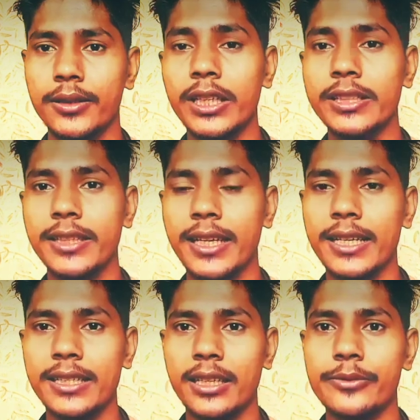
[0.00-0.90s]
दिल्ली
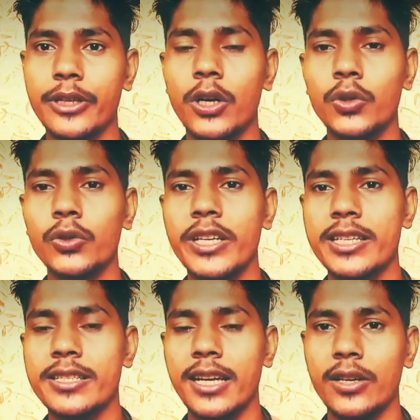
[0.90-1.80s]
सरकार की तरफ से ऑटो
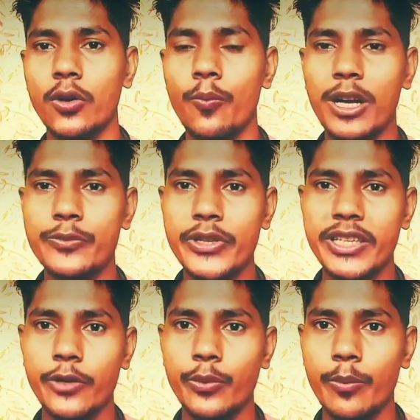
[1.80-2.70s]
टैक्सी चालक को पाँच पाँच
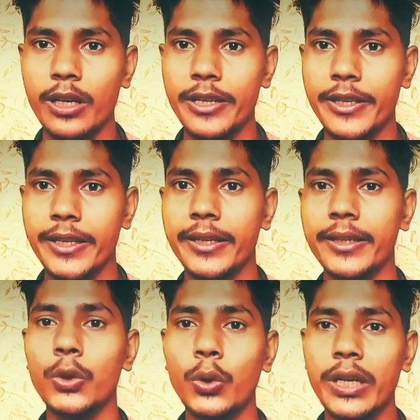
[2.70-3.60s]
हज़ार मिले थे
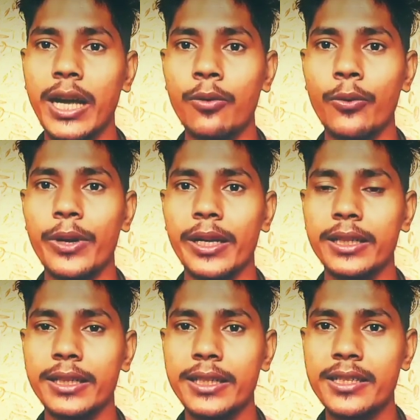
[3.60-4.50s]
तो क्या
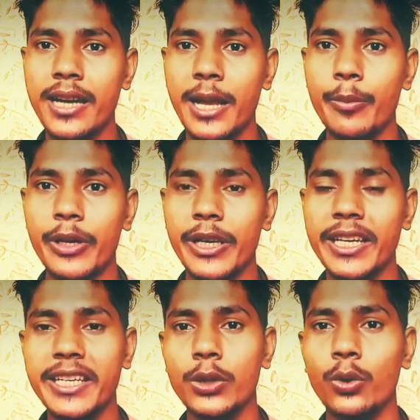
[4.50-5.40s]
उन्हें इस टाइम भी
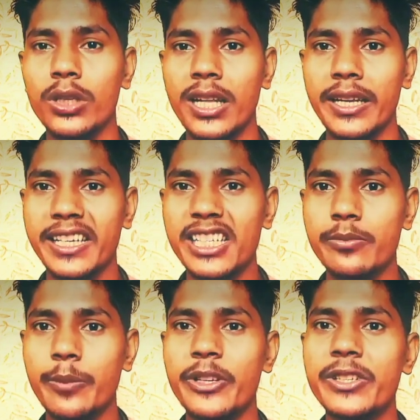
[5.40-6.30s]
यानी कि दो में
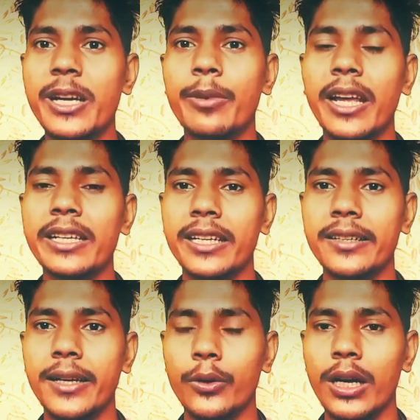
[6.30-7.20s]
फिर से अप्लाई
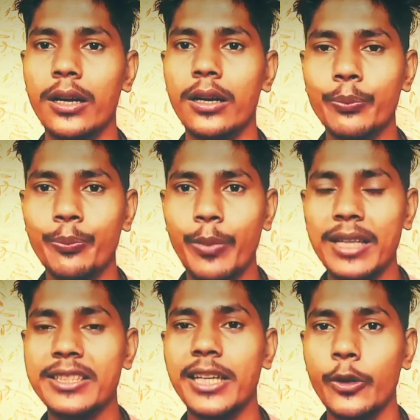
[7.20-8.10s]
करना होगा
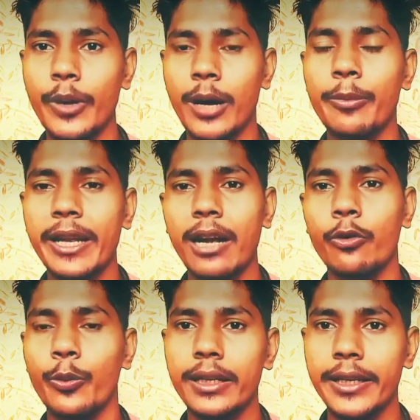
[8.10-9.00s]
पाँच हज़ार रुपया अपने
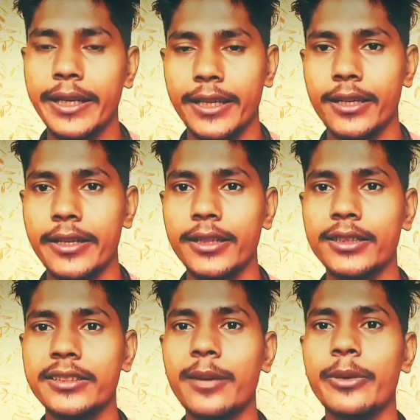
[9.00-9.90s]
अकाउंट में देने के
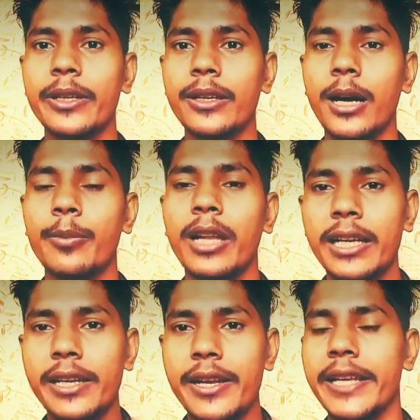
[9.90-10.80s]
लिए या फिर
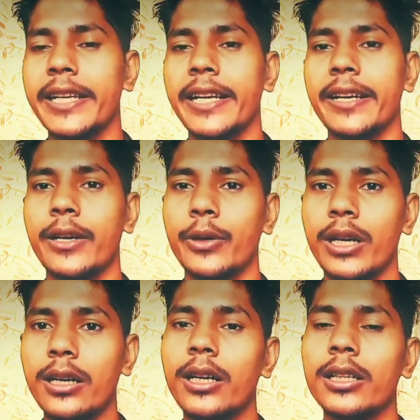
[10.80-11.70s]
अप्लाई नहीं करना होगा